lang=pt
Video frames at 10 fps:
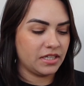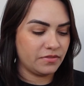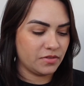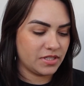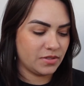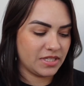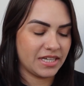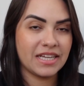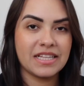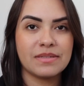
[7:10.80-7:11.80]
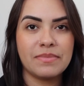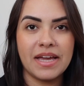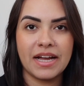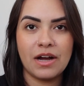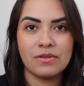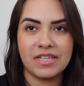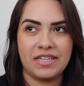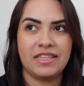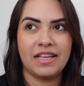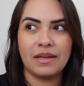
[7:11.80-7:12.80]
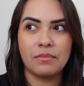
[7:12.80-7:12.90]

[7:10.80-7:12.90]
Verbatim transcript: que você usa aquelas meia calça que tá na